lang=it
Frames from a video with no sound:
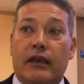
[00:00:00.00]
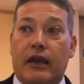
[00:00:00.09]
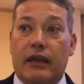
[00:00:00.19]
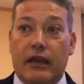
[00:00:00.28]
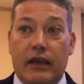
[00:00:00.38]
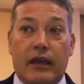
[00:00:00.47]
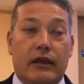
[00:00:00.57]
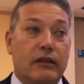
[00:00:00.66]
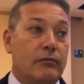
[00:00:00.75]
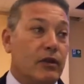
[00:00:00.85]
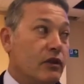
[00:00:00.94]
che è EA
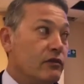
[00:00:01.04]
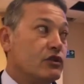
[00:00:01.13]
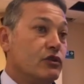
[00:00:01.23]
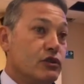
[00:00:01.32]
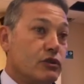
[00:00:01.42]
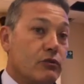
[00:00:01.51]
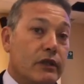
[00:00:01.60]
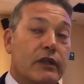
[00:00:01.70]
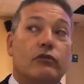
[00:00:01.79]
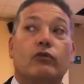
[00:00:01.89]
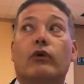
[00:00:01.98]
del
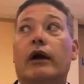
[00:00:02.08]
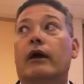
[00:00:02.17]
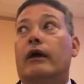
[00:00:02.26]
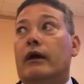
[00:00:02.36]
1952